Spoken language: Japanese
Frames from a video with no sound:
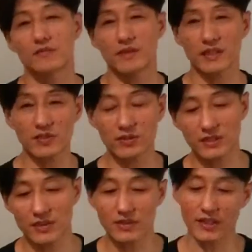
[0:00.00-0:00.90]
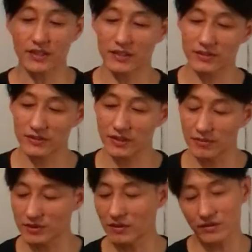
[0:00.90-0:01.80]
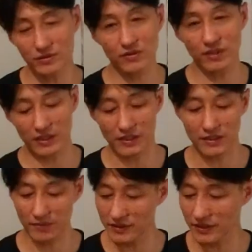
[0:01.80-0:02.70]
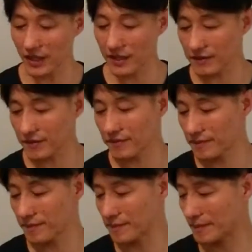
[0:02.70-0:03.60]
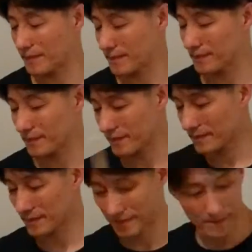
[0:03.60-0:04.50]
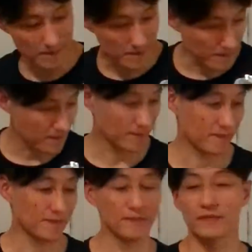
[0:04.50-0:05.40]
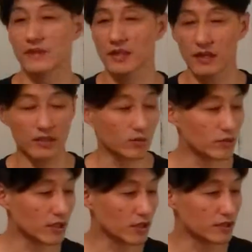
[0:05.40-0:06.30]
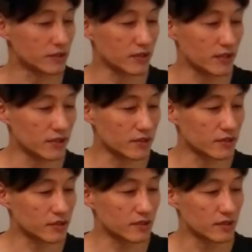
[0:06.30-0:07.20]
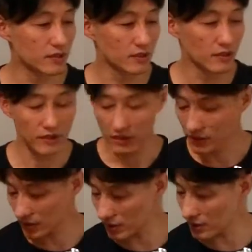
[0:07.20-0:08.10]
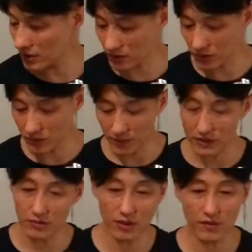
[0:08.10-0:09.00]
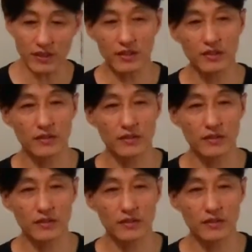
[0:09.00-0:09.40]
まあ、基本セットなんでにターンもワンフロアになってますね。はい、こんな感じです。えっ、ー、とバスドラもね